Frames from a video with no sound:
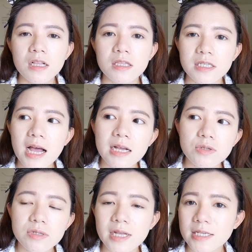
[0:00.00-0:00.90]
你大概
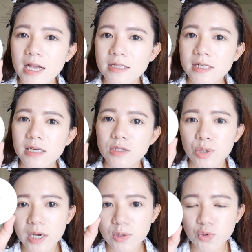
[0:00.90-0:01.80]
就是在上这个
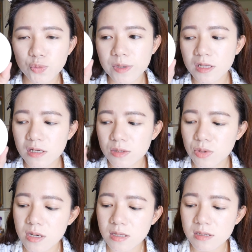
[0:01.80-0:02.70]
就可以出门了。
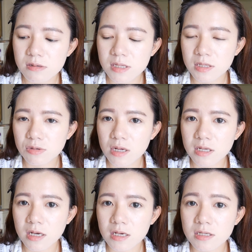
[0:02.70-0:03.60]
所以就是底妆
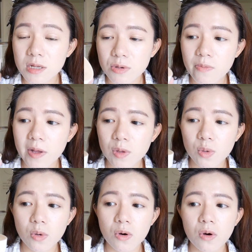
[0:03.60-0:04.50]
你可以省略蛮
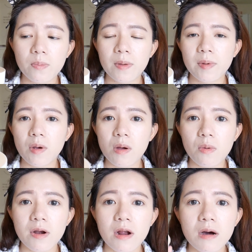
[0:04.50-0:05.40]
多瓶瓶罐
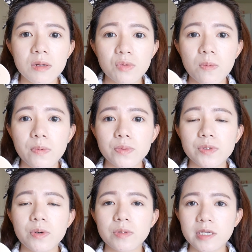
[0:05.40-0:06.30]
罐，然后很多步
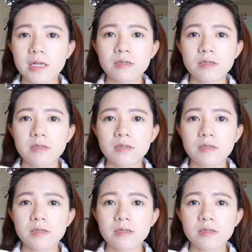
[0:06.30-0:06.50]
骤这样